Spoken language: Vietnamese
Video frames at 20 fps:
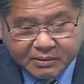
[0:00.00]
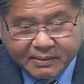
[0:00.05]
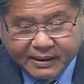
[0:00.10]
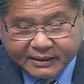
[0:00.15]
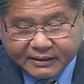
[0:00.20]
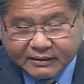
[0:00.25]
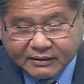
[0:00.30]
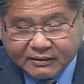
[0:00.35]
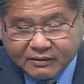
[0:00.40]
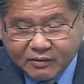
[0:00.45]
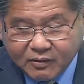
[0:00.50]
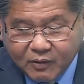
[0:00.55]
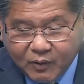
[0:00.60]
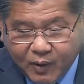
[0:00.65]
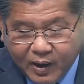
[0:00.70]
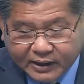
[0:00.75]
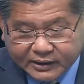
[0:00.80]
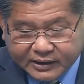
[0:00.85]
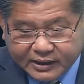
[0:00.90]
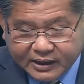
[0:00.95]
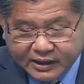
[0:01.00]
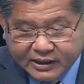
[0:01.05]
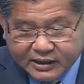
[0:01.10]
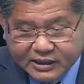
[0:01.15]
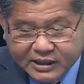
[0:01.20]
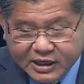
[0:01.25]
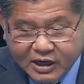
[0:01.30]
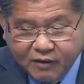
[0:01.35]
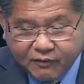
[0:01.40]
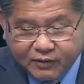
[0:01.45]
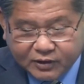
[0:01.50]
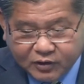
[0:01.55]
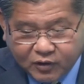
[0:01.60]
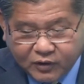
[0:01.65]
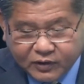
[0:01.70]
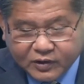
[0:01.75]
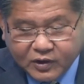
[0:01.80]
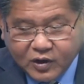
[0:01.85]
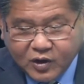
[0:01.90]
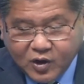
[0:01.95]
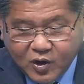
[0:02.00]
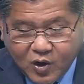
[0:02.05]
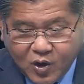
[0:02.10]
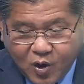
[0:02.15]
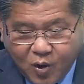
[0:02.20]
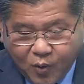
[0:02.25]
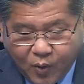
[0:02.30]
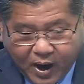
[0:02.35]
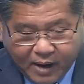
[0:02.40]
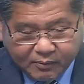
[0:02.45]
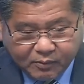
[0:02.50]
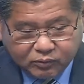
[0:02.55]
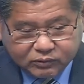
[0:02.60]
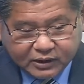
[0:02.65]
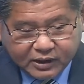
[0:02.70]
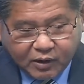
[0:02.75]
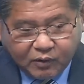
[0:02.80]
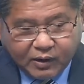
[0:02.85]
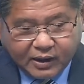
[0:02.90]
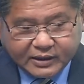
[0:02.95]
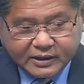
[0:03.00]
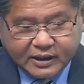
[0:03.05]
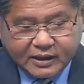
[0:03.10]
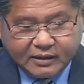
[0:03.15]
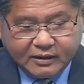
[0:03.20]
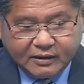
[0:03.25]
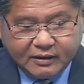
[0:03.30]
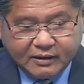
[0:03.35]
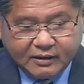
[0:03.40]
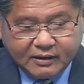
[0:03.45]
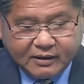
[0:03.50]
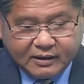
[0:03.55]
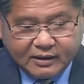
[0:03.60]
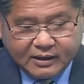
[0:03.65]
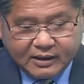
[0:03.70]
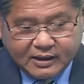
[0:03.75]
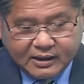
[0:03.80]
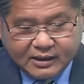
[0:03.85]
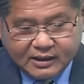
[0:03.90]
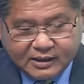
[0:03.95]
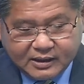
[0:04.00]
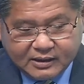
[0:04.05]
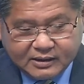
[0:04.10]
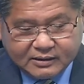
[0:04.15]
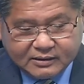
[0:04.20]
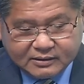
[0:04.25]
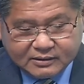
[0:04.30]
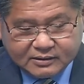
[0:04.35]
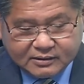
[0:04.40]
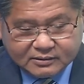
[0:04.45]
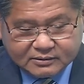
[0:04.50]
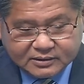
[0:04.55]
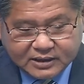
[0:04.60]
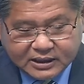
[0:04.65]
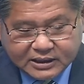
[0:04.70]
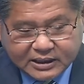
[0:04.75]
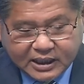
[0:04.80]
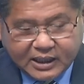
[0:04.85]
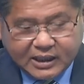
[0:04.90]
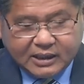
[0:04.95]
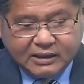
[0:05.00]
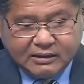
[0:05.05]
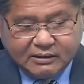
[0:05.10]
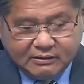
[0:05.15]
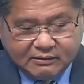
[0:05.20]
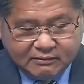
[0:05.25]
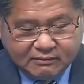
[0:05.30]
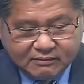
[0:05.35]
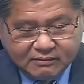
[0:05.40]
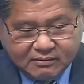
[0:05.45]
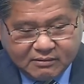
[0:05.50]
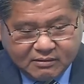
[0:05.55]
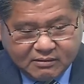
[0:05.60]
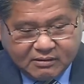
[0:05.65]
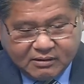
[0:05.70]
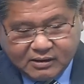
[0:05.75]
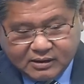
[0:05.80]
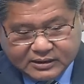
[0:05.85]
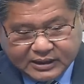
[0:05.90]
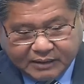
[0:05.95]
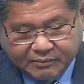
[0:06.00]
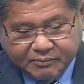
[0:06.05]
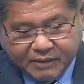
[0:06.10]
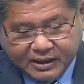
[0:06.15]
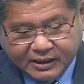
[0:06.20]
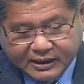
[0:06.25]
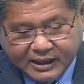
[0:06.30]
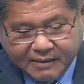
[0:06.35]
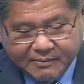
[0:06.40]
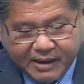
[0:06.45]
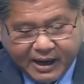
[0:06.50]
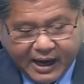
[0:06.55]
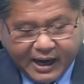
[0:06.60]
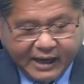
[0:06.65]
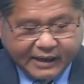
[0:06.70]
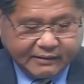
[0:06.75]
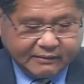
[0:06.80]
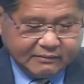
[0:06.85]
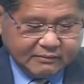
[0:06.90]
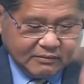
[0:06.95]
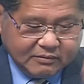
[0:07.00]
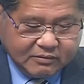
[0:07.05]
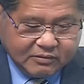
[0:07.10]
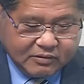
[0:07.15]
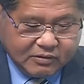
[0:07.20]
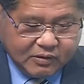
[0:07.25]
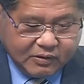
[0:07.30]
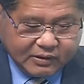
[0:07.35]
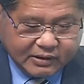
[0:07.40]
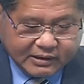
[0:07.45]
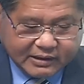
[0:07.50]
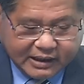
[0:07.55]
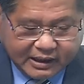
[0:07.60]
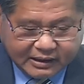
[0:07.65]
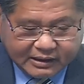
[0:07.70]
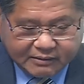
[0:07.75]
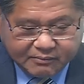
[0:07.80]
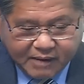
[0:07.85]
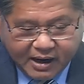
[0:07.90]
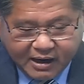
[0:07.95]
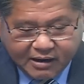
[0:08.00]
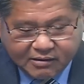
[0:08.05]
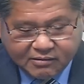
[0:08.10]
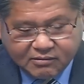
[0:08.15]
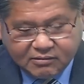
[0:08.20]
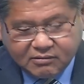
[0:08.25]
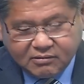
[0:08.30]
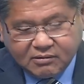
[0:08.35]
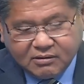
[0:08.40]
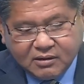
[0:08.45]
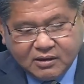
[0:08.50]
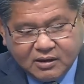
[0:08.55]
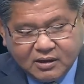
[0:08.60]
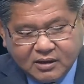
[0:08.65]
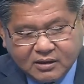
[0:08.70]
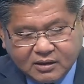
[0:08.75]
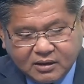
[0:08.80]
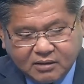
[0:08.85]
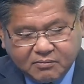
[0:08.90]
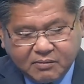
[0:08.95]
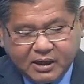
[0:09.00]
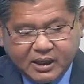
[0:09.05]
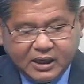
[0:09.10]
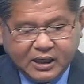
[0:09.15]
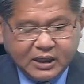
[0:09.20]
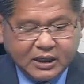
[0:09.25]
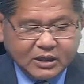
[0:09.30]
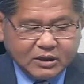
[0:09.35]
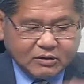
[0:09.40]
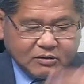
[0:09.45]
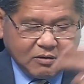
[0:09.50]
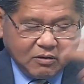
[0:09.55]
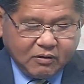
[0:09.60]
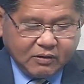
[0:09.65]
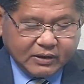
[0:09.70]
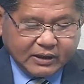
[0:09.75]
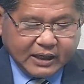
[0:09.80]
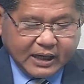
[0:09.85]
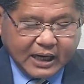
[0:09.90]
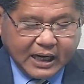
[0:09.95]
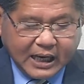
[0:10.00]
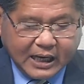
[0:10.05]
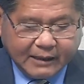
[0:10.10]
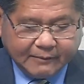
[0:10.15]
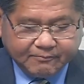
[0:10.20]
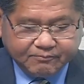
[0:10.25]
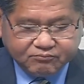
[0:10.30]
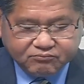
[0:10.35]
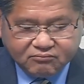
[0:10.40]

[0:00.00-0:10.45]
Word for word: mà bắn hỏa tiễn nhiều vừa rồi ngoài mục tiêu là gì ờ, chính trị dành mặt Nam Hàn rồi cảnh báo nước Mỹ rồi nghĩa là